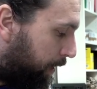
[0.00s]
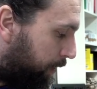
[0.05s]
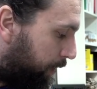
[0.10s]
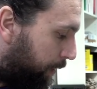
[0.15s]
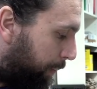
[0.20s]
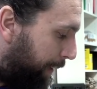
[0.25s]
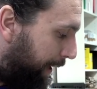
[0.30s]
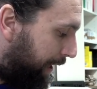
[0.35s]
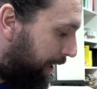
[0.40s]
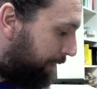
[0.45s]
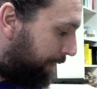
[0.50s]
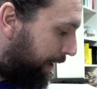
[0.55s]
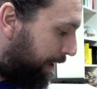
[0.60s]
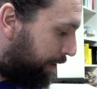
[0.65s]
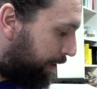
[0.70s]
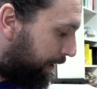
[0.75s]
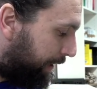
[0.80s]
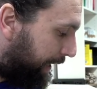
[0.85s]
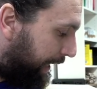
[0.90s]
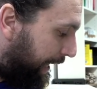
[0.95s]

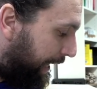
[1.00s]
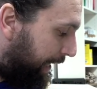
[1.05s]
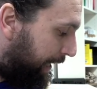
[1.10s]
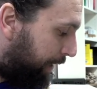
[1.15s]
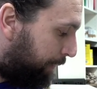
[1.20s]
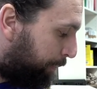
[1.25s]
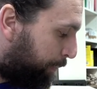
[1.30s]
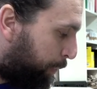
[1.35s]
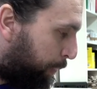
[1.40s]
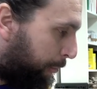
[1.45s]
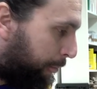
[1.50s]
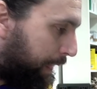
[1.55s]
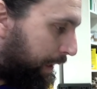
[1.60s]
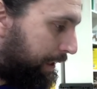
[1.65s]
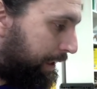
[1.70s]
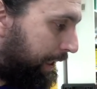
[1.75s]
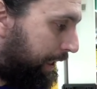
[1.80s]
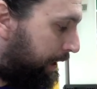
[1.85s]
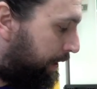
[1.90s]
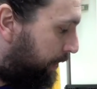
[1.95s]
normalerweise 3
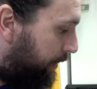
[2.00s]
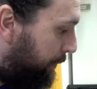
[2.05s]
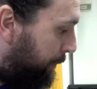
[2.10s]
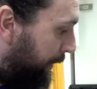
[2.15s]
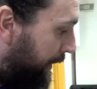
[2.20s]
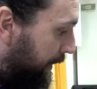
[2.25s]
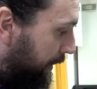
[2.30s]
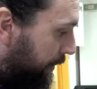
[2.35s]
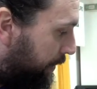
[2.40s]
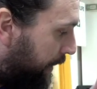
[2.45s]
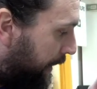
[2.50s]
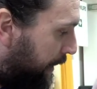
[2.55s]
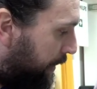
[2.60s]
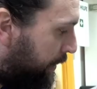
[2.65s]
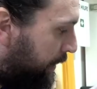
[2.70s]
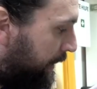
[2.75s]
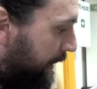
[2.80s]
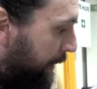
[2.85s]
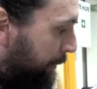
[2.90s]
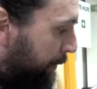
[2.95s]
Dezibel. Das
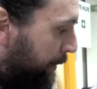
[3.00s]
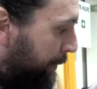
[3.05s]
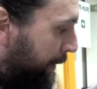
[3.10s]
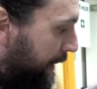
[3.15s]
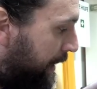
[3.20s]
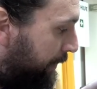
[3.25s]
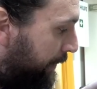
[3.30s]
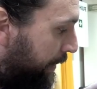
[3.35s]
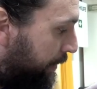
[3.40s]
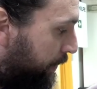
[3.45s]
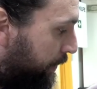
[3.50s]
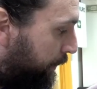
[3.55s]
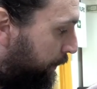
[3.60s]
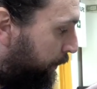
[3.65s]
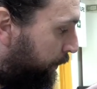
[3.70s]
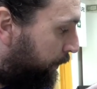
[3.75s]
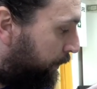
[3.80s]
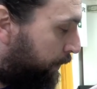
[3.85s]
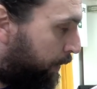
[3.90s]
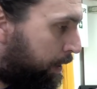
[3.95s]
heißt, ich habe normalerweise
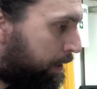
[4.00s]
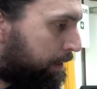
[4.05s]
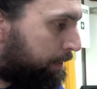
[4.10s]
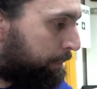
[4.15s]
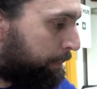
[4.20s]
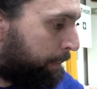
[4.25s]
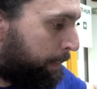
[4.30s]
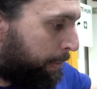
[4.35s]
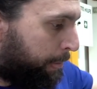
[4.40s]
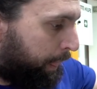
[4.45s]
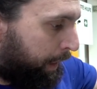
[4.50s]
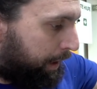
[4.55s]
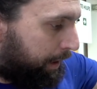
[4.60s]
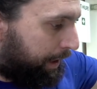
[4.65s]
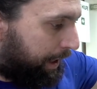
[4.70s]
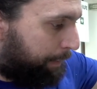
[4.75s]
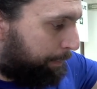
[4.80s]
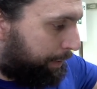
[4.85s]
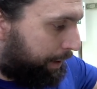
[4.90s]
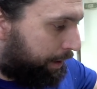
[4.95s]
5 Volt. Ich
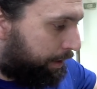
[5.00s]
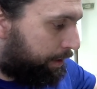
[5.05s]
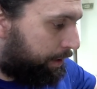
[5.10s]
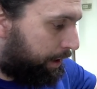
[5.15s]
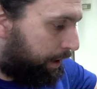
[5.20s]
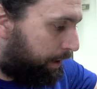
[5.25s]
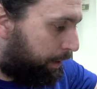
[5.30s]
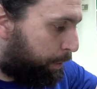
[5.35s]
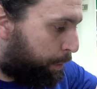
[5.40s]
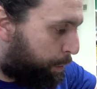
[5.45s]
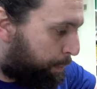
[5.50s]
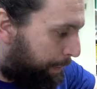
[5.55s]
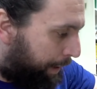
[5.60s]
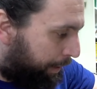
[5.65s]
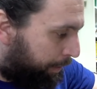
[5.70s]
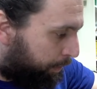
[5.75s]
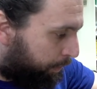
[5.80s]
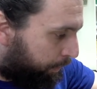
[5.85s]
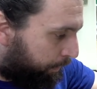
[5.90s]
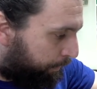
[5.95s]
habe jetzt eine
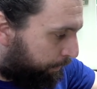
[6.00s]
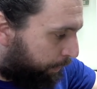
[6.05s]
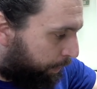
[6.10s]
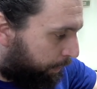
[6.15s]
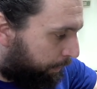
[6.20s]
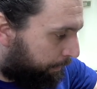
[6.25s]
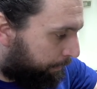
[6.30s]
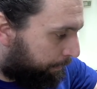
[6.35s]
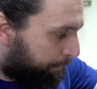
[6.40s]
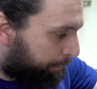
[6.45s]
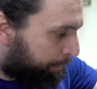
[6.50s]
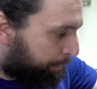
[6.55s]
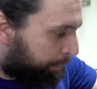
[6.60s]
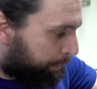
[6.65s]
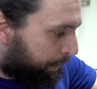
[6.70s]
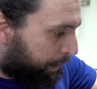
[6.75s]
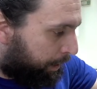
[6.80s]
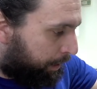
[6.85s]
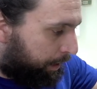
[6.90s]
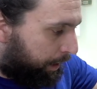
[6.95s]
Spannung von
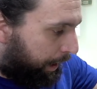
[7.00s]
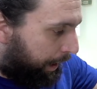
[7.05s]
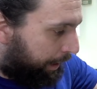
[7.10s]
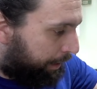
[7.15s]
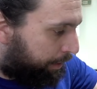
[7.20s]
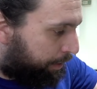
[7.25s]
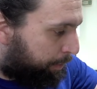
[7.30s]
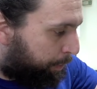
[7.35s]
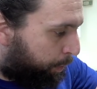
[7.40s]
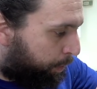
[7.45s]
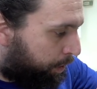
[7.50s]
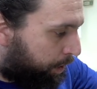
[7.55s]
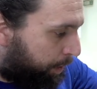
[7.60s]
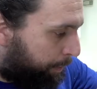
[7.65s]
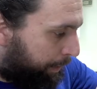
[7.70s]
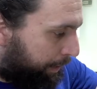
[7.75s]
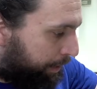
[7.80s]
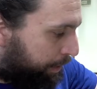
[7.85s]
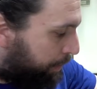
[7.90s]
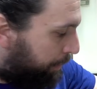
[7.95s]
ja,
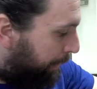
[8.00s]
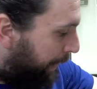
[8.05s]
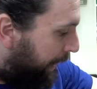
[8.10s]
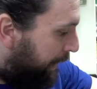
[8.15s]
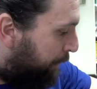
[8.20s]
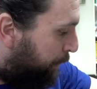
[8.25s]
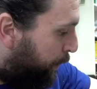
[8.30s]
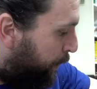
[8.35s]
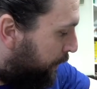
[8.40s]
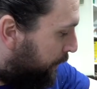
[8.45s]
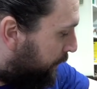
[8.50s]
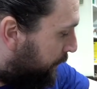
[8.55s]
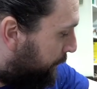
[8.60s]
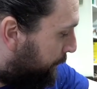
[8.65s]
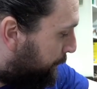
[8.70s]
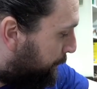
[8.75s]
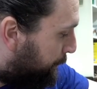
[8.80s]
2,2 Volt.